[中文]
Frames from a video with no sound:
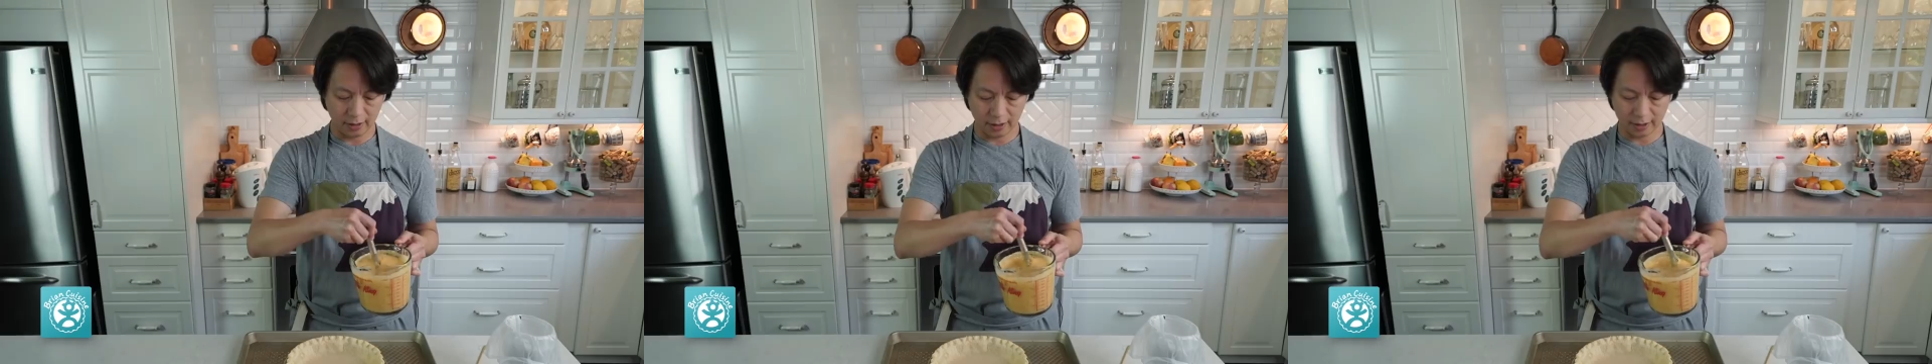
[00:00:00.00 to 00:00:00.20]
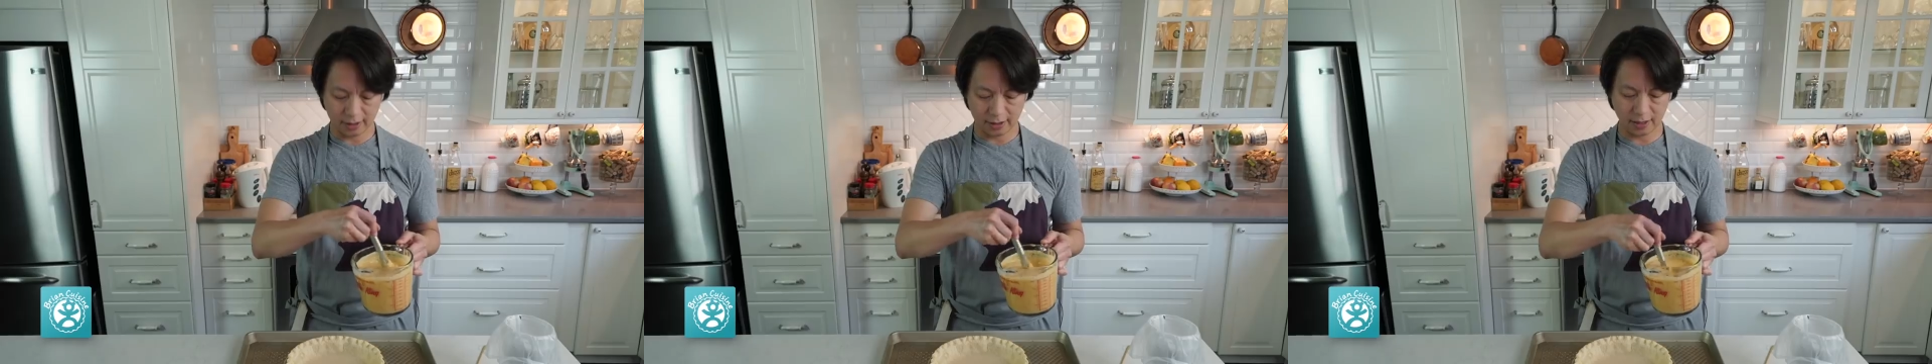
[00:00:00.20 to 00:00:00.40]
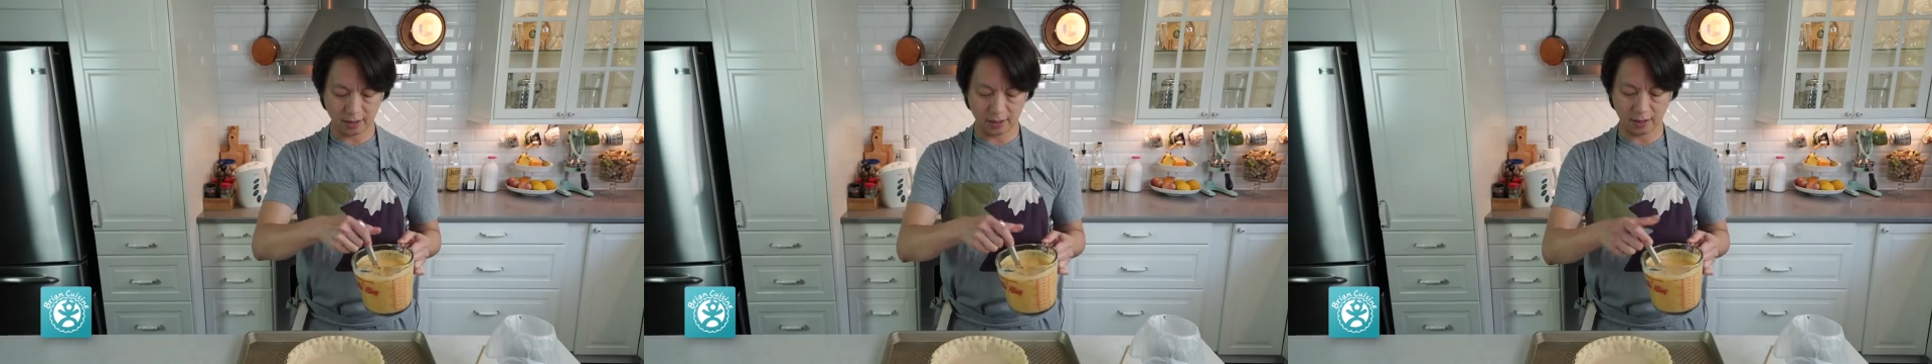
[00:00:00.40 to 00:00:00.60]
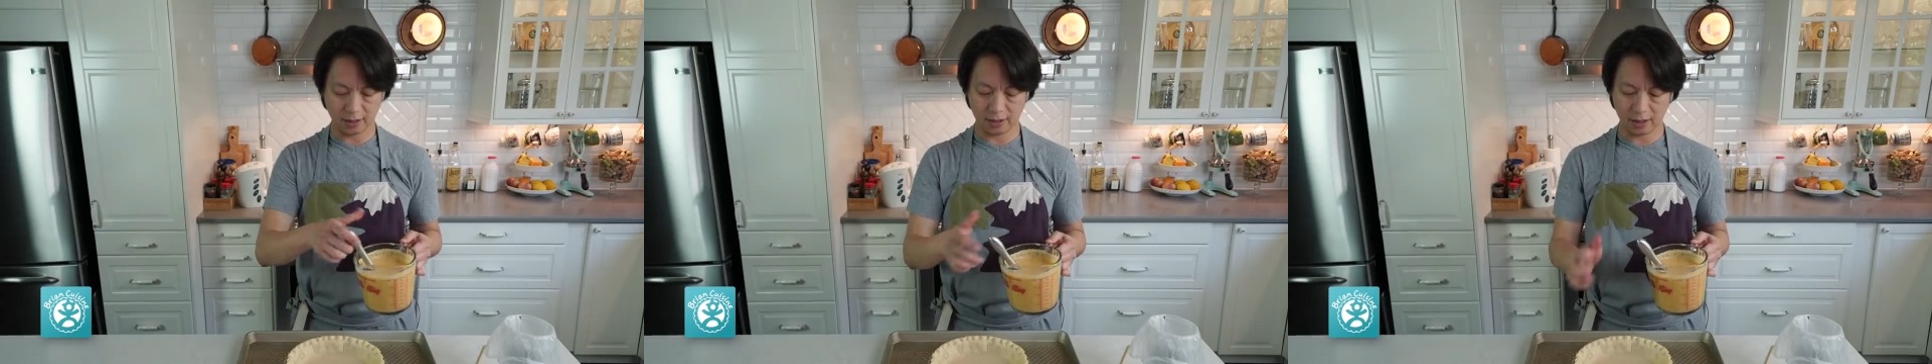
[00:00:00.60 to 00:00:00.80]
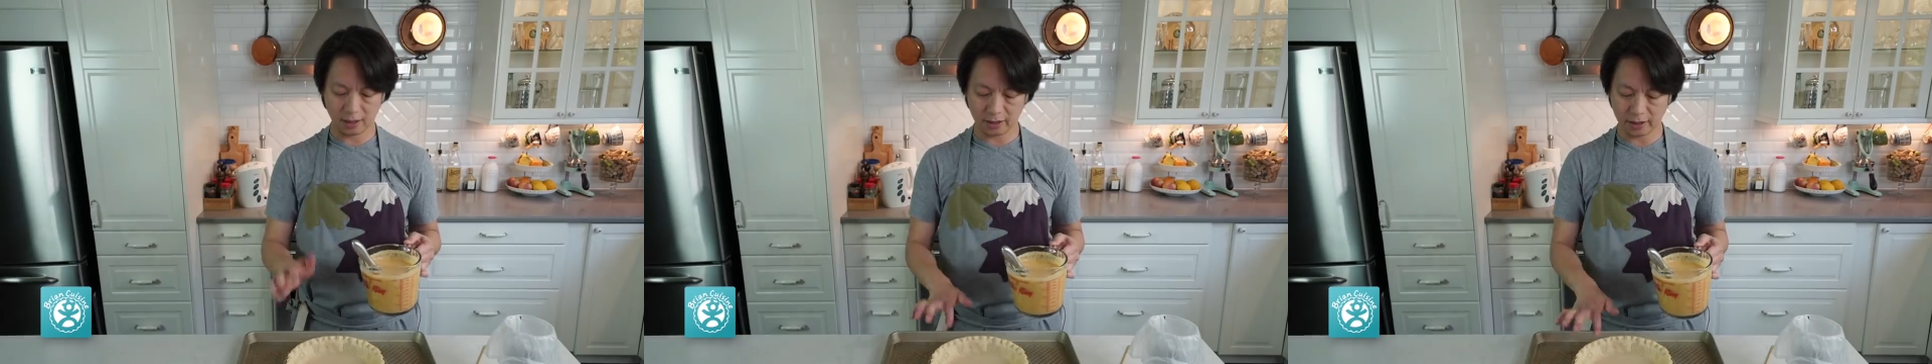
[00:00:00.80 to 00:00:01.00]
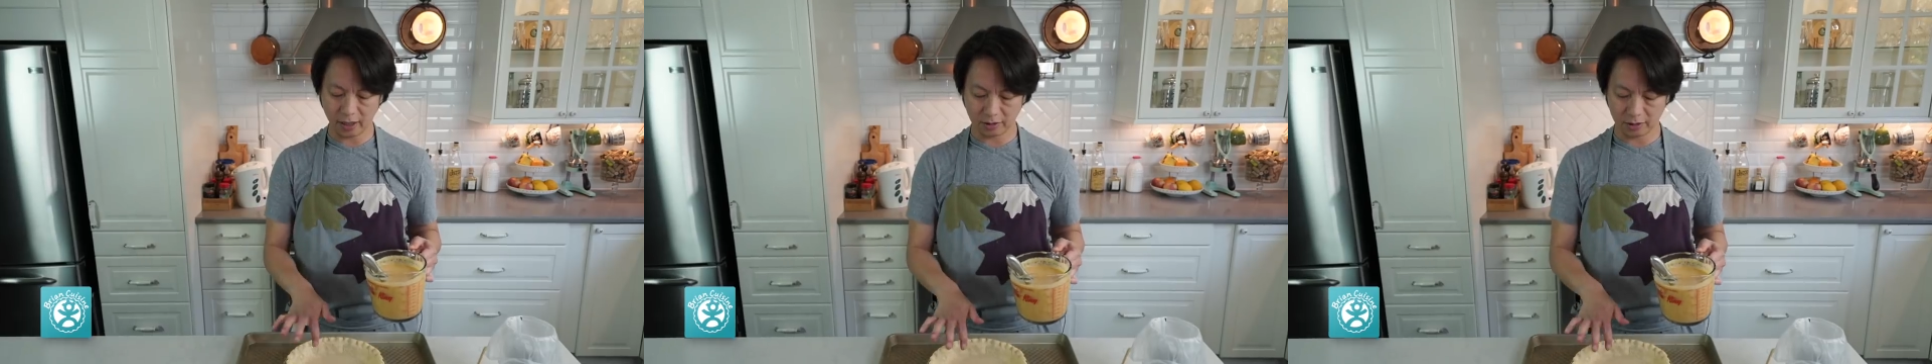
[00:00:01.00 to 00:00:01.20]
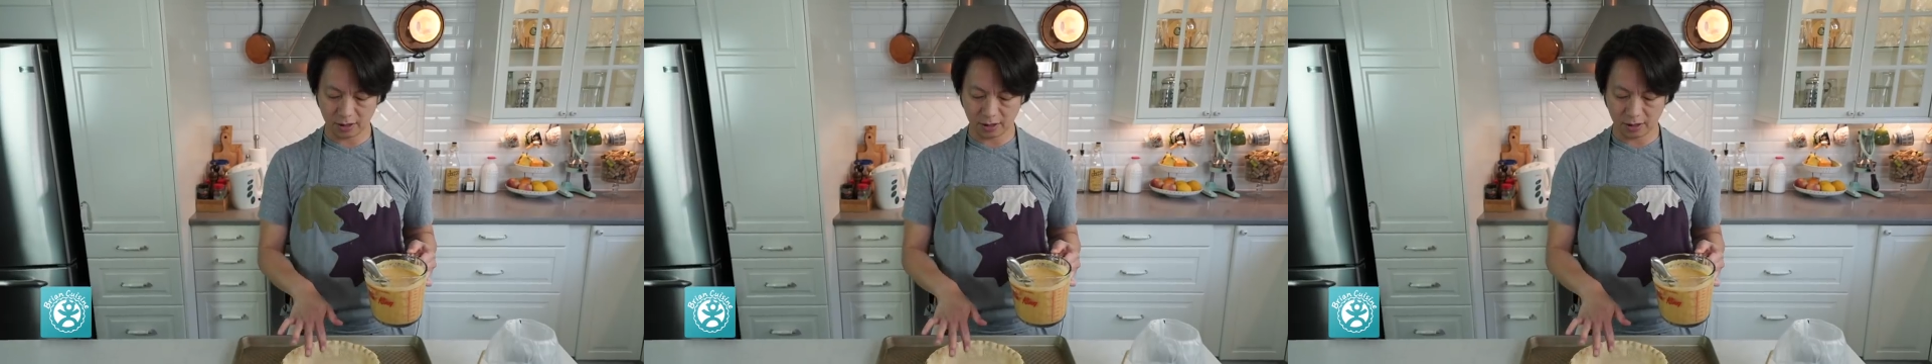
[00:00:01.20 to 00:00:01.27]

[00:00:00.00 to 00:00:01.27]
内馅呢，先倒